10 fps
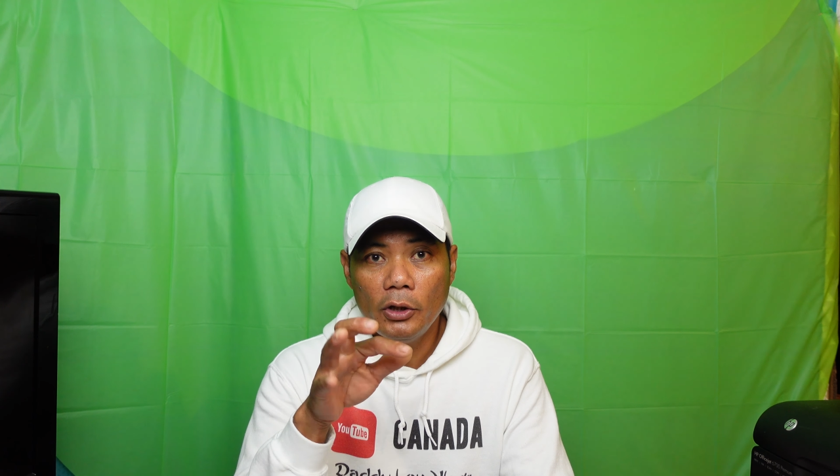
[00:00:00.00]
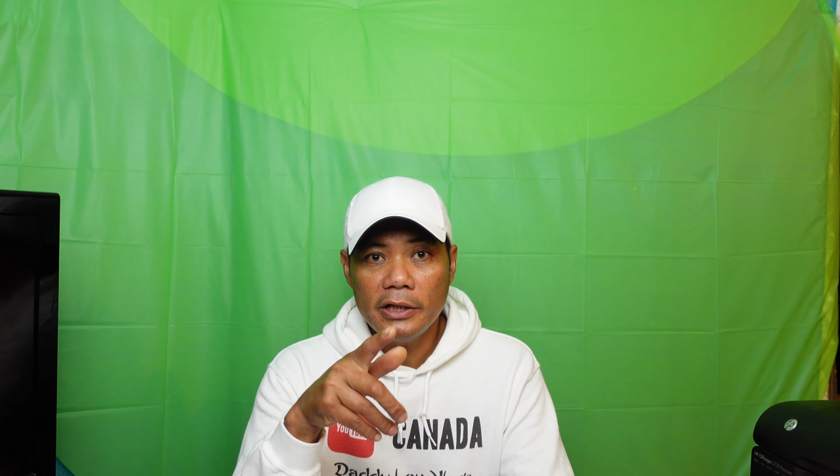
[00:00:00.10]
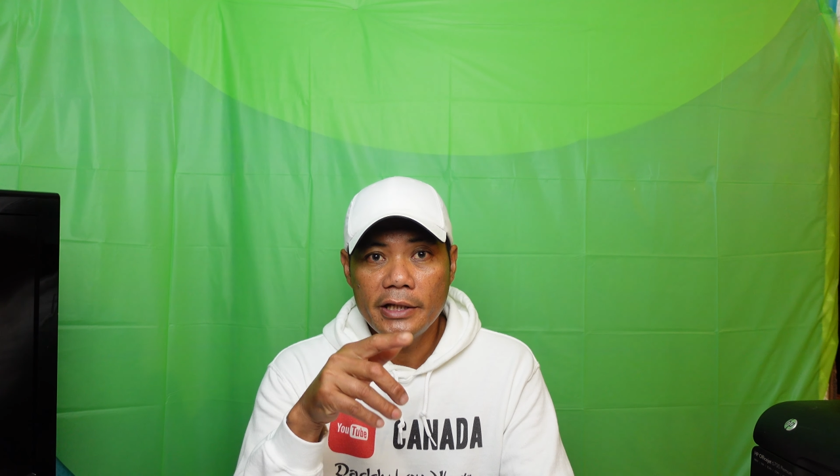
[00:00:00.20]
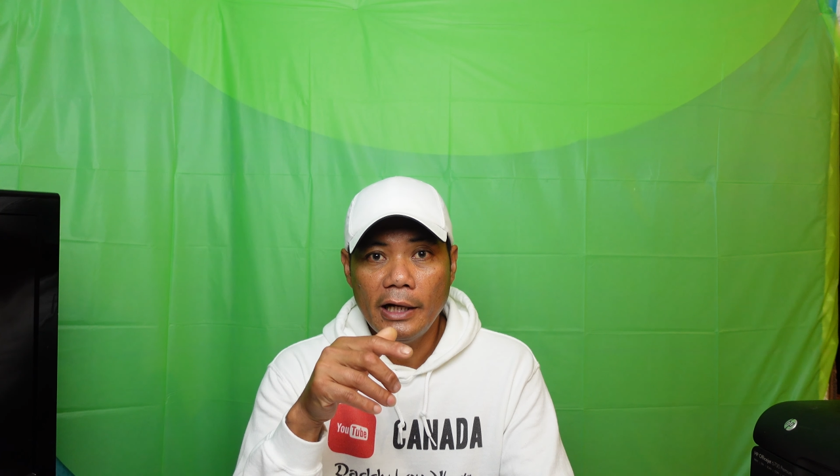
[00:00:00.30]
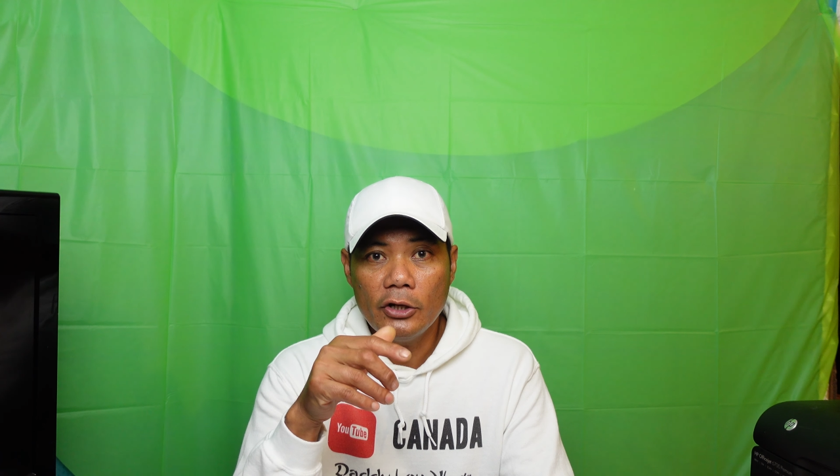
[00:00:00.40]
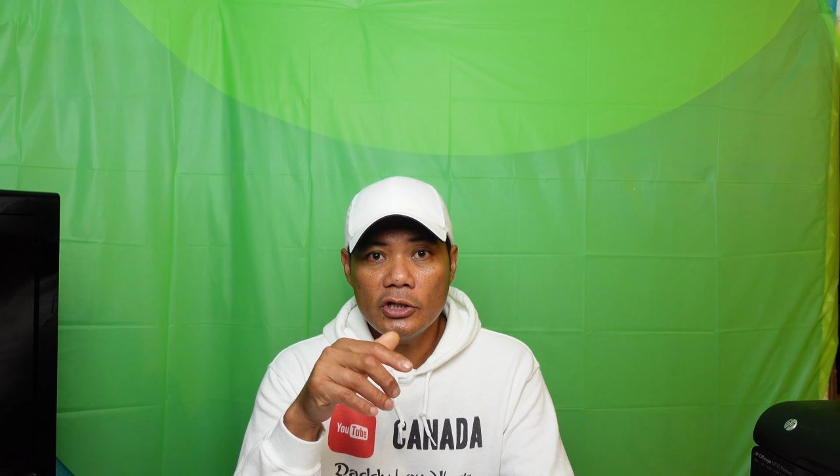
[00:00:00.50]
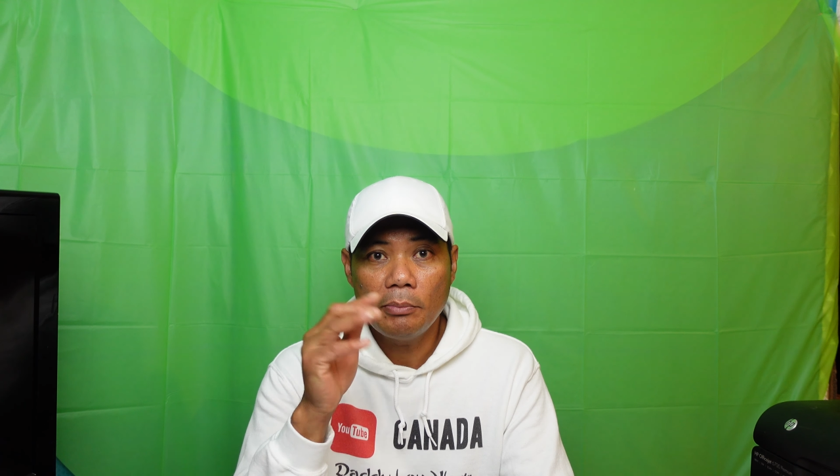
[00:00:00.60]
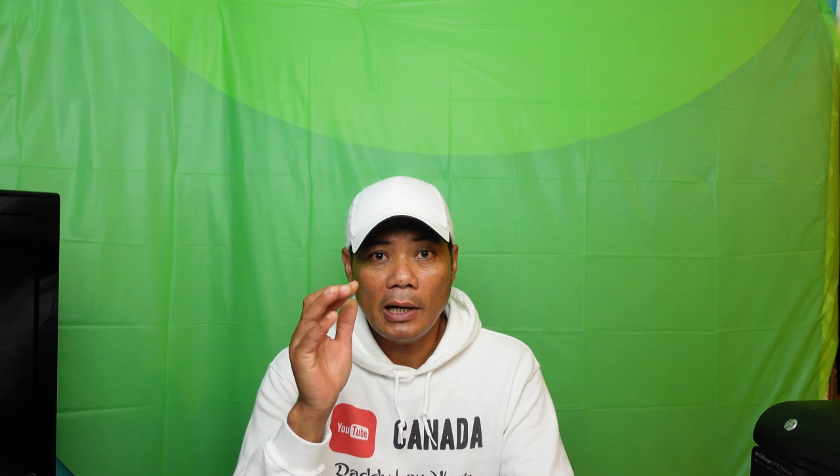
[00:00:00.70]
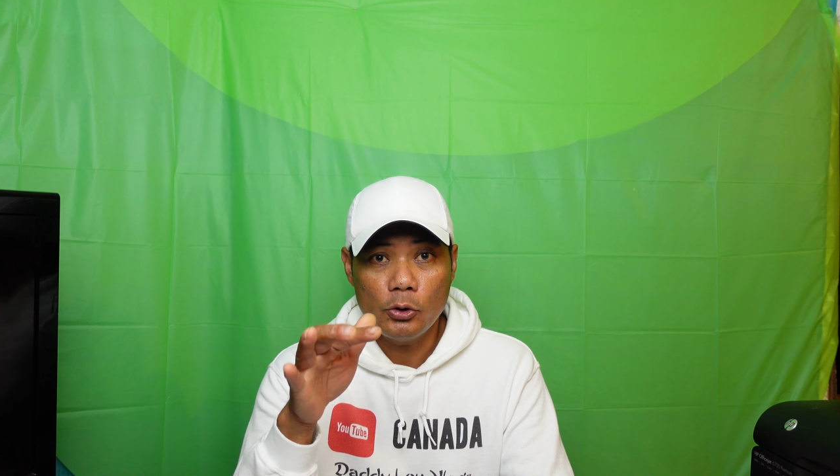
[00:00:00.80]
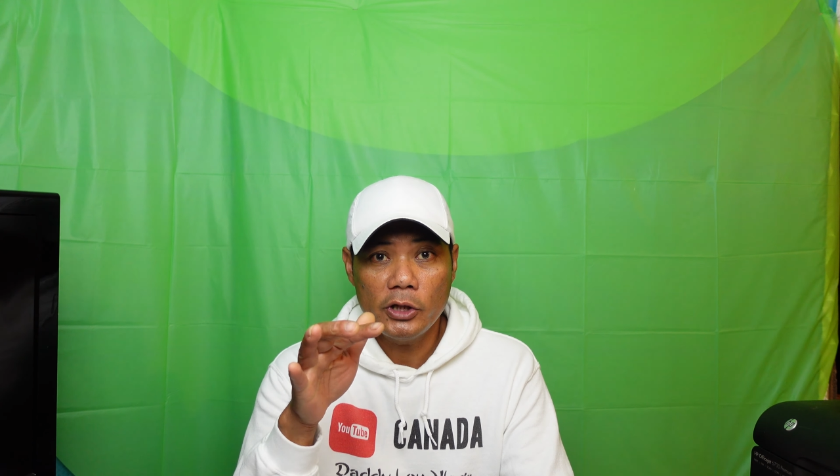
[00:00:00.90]
ulit yan ano, sa
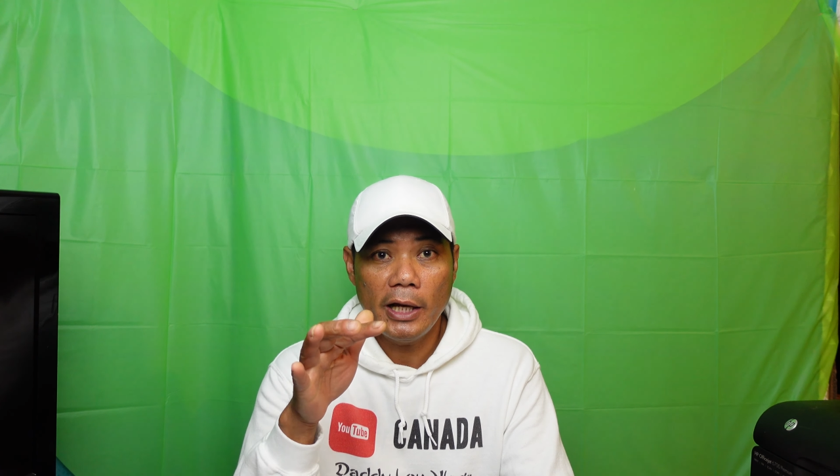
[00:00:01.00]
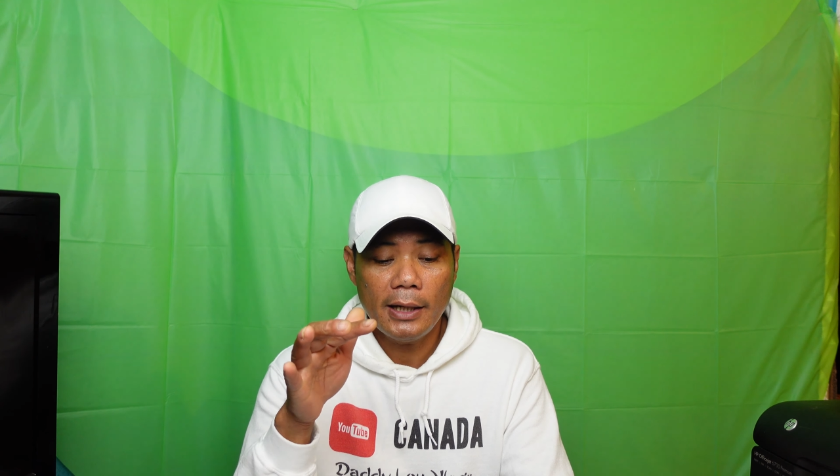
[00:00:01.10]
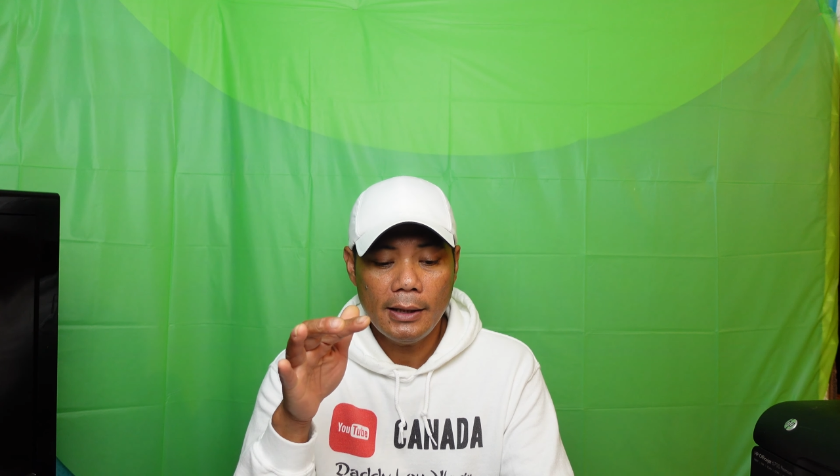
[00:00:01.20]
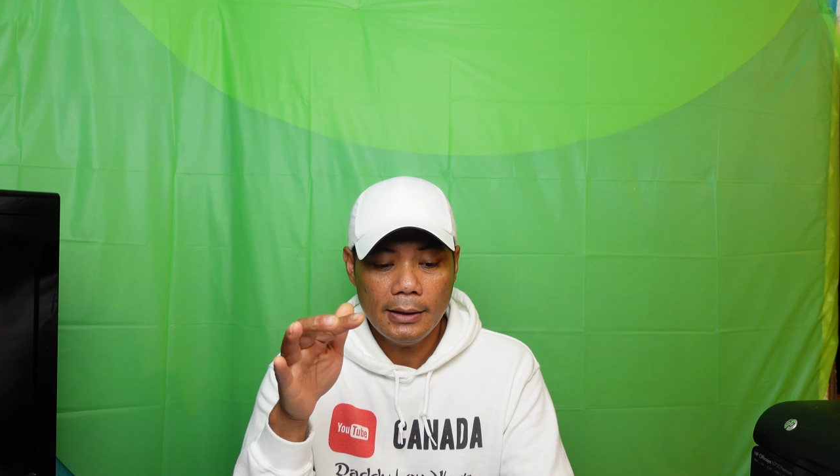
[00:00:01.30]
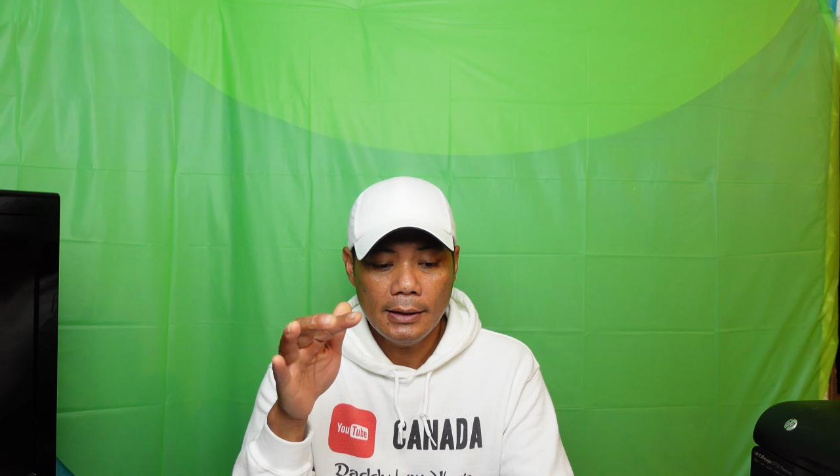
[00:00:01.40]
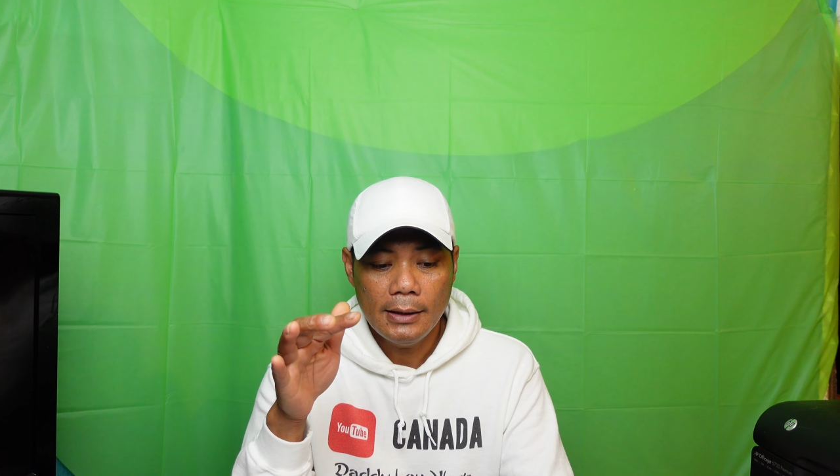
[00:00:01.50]
browser.